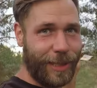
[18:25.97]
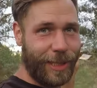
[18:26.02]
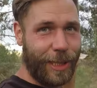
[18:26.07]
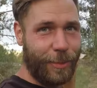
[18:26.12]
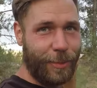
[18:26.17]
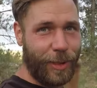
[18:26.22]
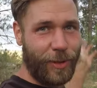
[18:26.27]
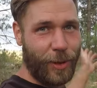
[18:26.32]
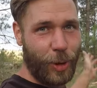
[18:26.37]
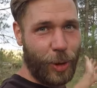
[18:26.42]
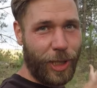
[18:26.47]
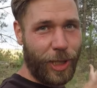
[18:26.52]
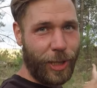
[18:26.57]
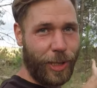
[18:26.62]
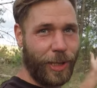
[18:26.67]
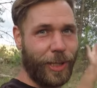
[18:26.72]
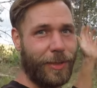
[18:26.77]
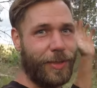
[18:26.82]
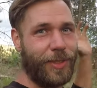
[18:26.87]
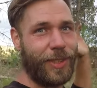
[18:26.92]
die immer zu
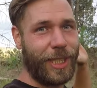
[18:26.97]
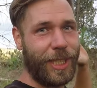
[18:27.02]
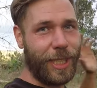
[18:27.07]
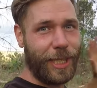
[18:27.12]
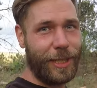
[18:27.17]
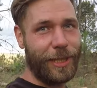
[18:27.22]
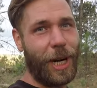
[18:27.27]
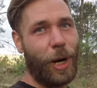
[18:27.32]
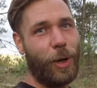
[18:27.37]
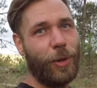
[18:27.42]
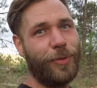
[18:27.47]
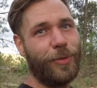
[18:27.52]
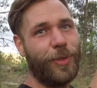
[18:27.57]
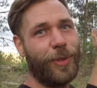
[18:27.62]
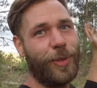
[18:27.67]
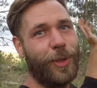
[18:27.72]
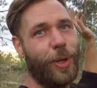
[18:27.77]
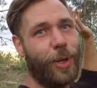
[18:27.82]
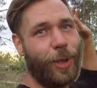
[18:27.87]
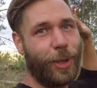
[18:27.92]
sterilisieren,
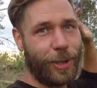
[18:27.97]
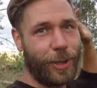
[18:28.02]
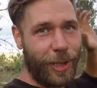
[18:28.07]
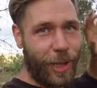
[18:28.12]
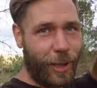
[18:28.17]
aufzukochen,